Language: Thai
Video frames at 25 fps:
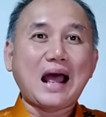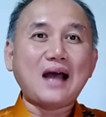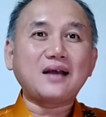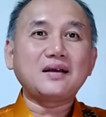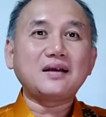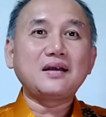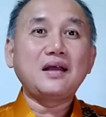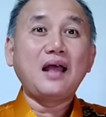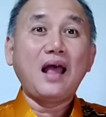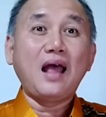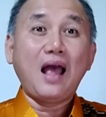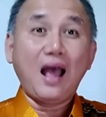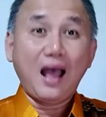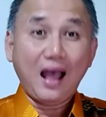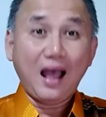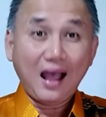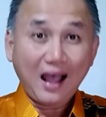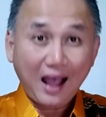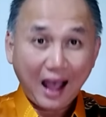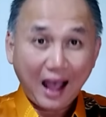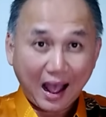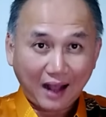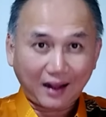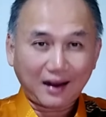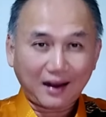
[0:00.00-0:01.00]
รัก
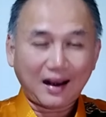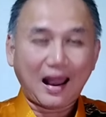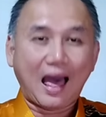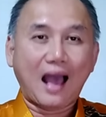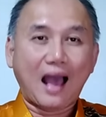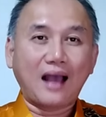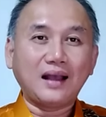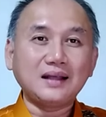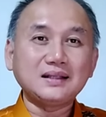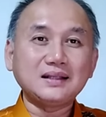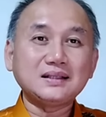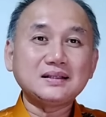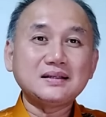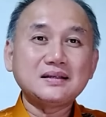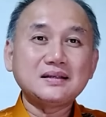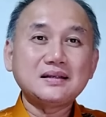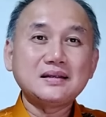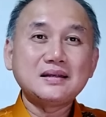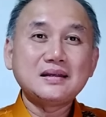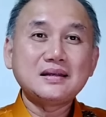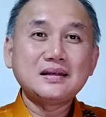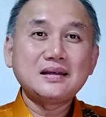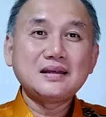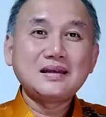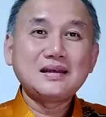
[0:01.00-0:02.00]
หักหลัง
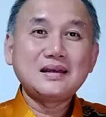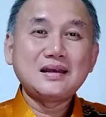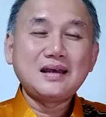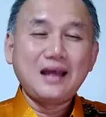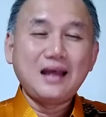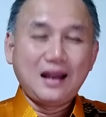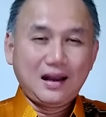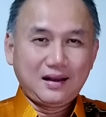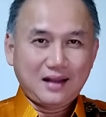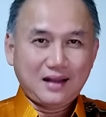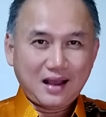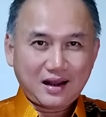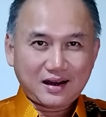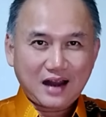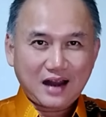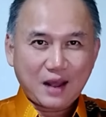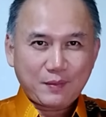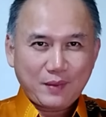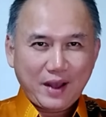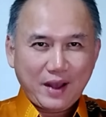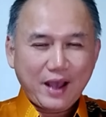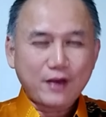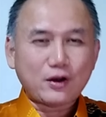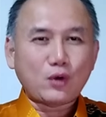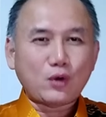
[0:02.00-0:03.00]
นะครับ
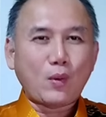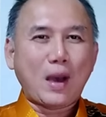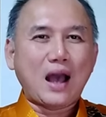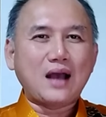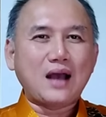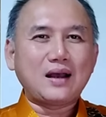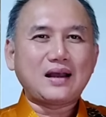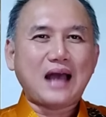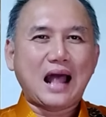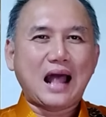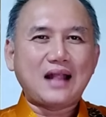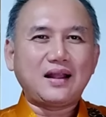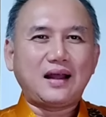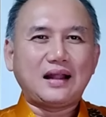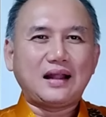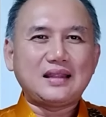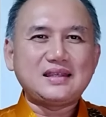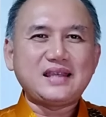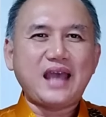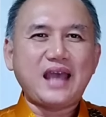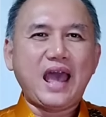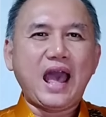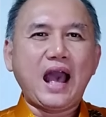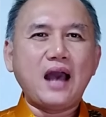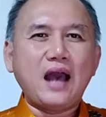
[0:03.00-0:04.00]
ให้ระวังการขัด
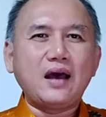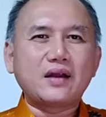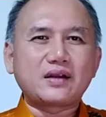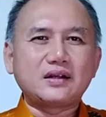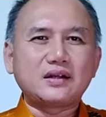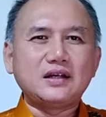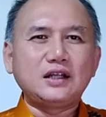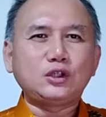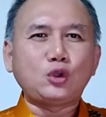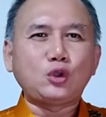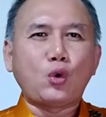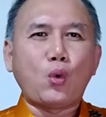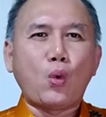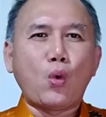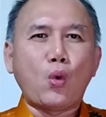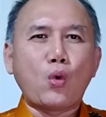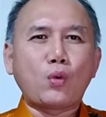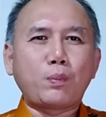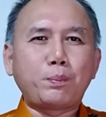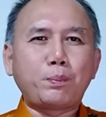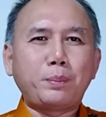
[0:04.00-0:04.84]
แย้งหรือถูก